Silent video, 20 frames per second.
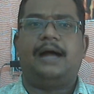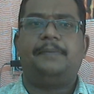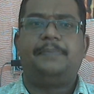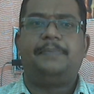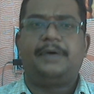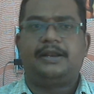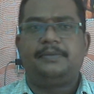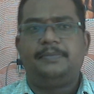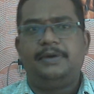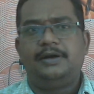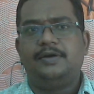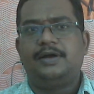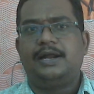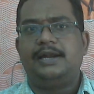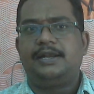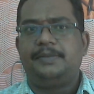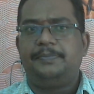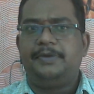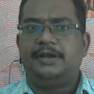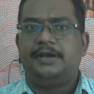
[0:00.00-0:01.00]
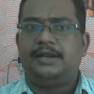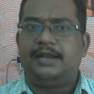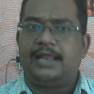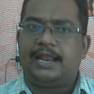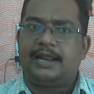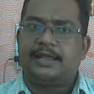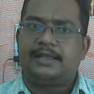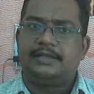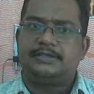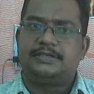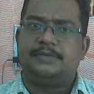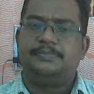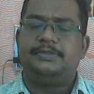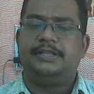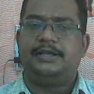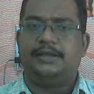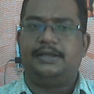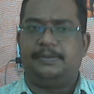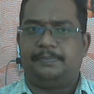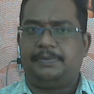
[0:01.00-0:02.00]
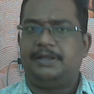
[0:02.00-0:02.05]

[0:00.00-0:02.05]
అపార్ట్మెంట్లు గట్టి మీకు నెలకే సంథింగ్